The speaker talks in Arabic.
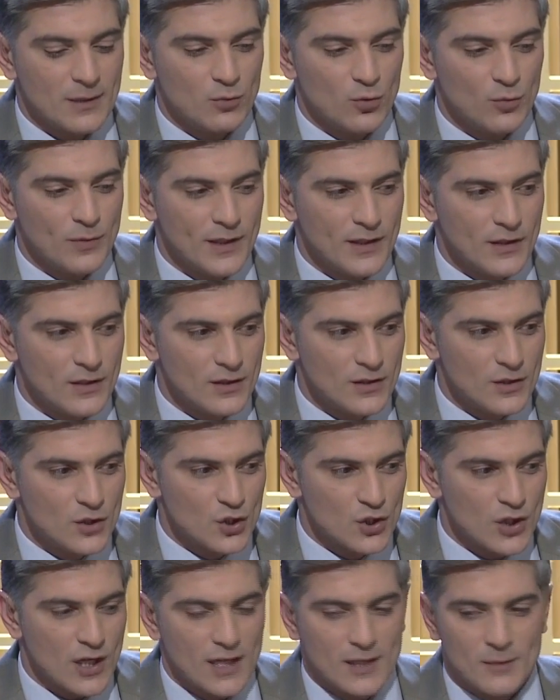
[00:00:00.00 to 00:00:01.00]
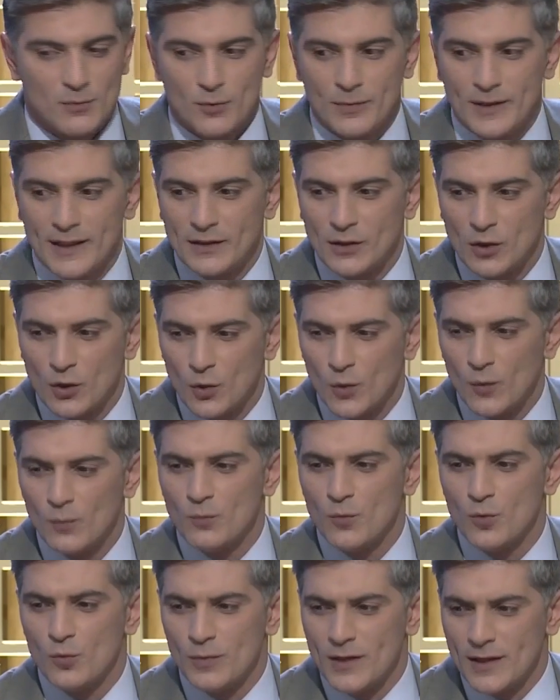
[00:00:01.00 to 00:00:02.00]
وبين الشايب وبين الأم
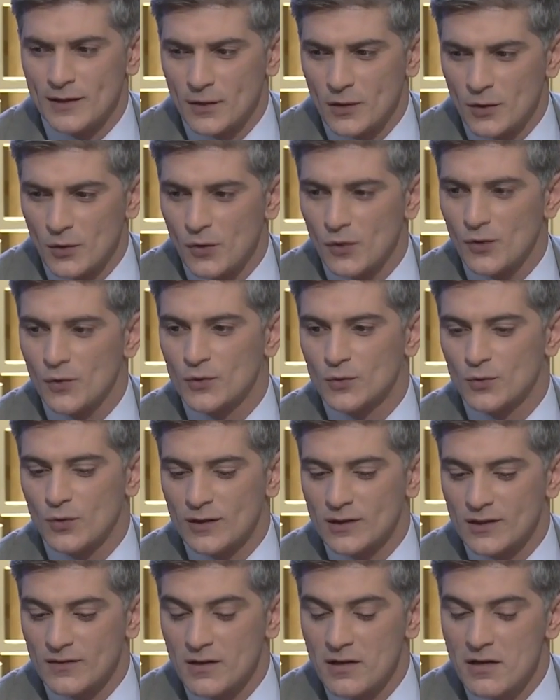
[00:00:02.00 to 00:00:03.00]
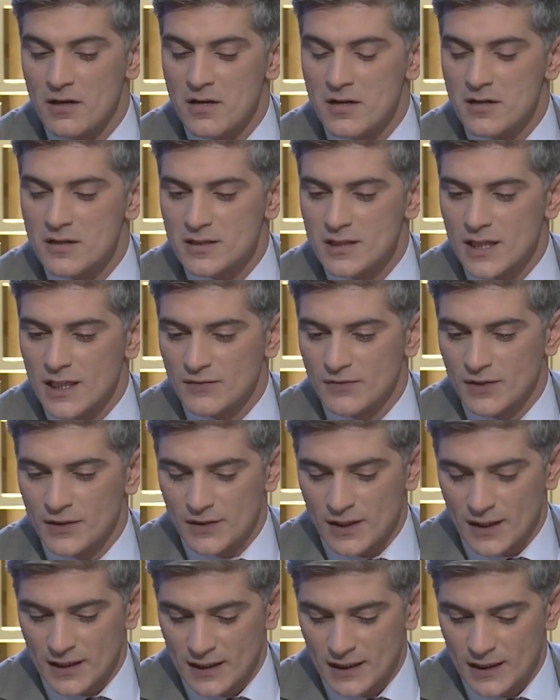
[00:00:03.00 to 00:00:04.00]
وبين الأخت صارت
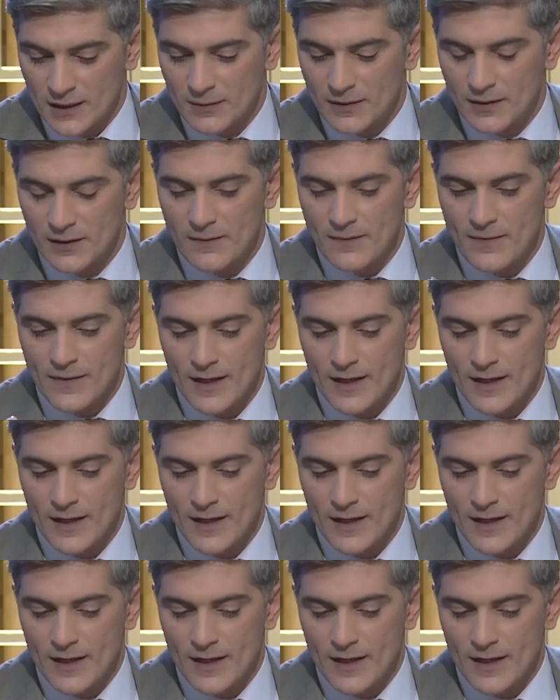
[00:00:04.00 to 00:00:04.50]
التركيبة